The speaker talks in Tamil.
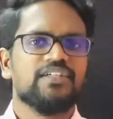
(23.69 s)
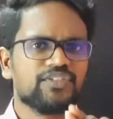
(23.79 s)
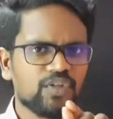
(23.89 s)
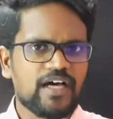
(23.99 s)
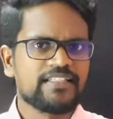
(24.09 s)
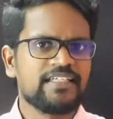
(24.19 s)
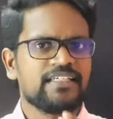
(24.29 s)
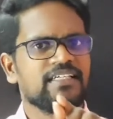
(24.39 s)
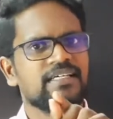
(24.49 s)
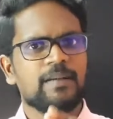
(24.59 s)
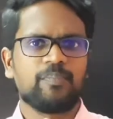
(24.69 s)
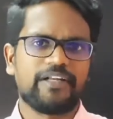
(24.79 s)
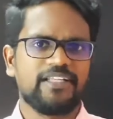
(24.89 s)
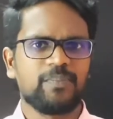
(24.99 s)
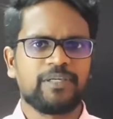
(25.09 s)
ஸோ அதை நீங்கள்
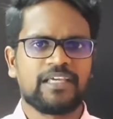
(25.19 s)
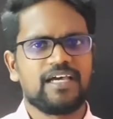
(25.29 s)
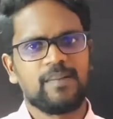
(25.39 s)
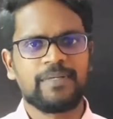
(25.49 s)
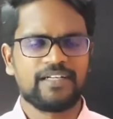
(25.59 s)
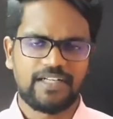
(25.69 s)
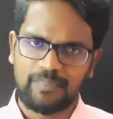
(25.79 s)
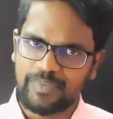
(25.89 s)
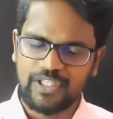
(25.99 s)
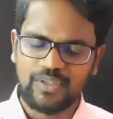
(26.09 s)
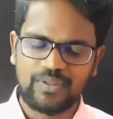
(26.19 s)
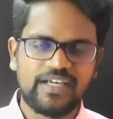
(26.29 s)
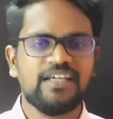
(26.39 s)
பண்ணியிருப்பீங்க அப்படின்ற நம்பிக்கையோட